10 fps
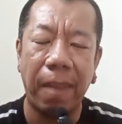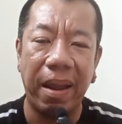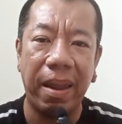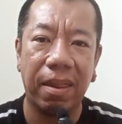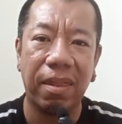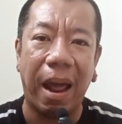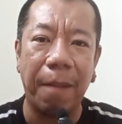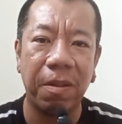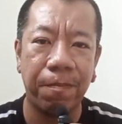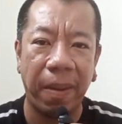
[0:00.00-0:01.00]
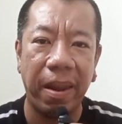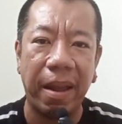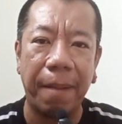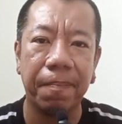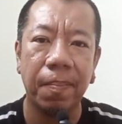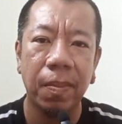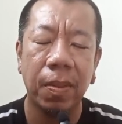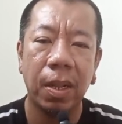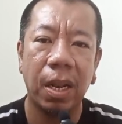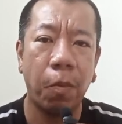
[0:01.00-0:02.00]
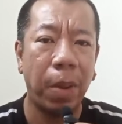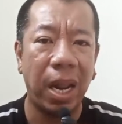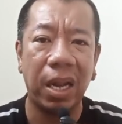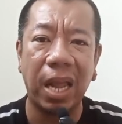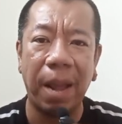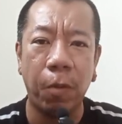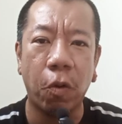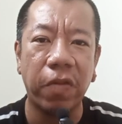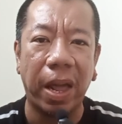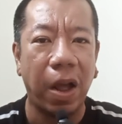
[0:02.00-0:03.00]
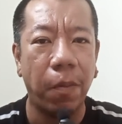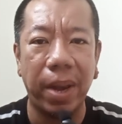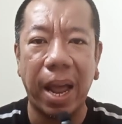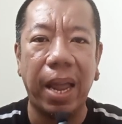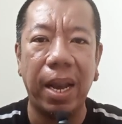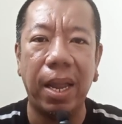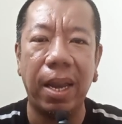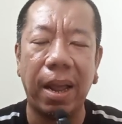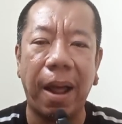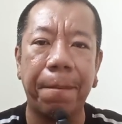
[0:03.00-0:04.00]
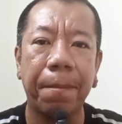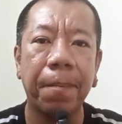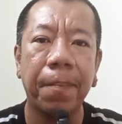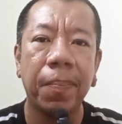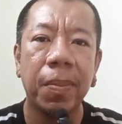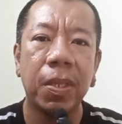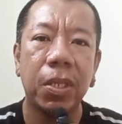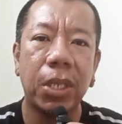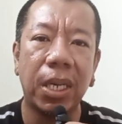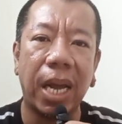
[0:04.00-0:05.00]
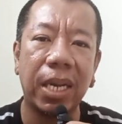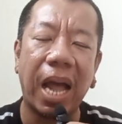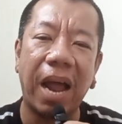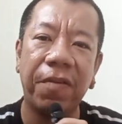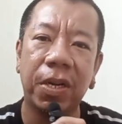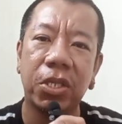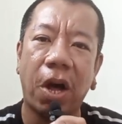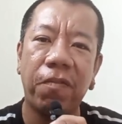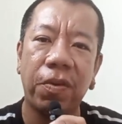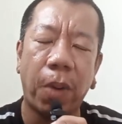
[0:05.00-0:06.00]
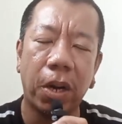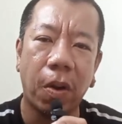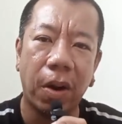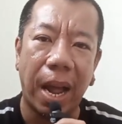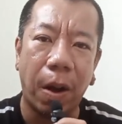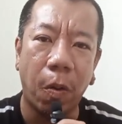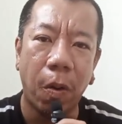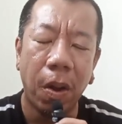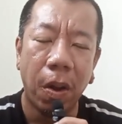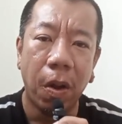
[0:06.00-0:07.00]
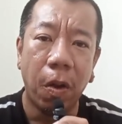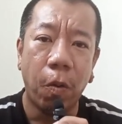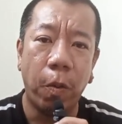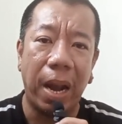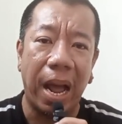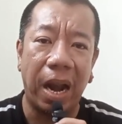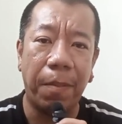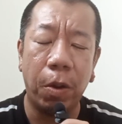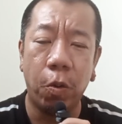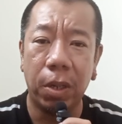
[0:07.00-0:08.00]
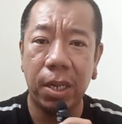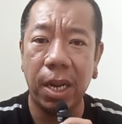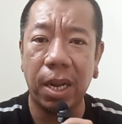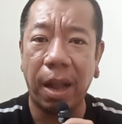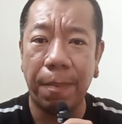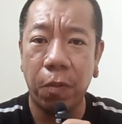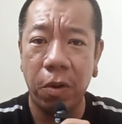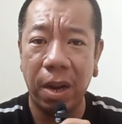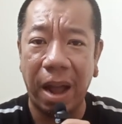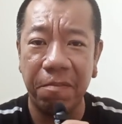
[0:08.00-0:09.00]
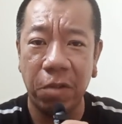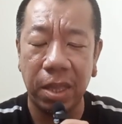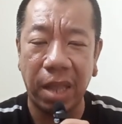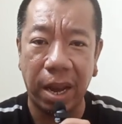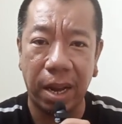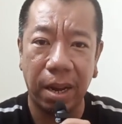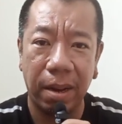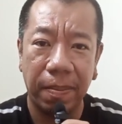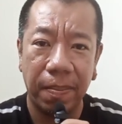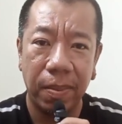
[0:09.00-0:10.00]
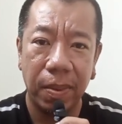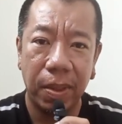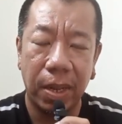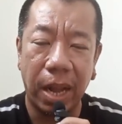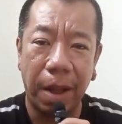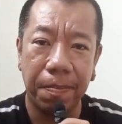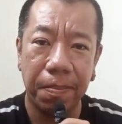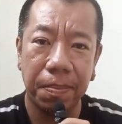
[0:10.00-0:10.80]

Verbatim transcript: มาอีกสามสิบปีครับ เราไปเล่นเกมลุกใส่เขาไม่ได้เลยนะครับ ฉะนั้นการฝึกซ้อมฟุตบอลของเรา เวลาเราไปอุ่นเครื่องกับบุรีรัมย์ยูนเต็ดนะครับ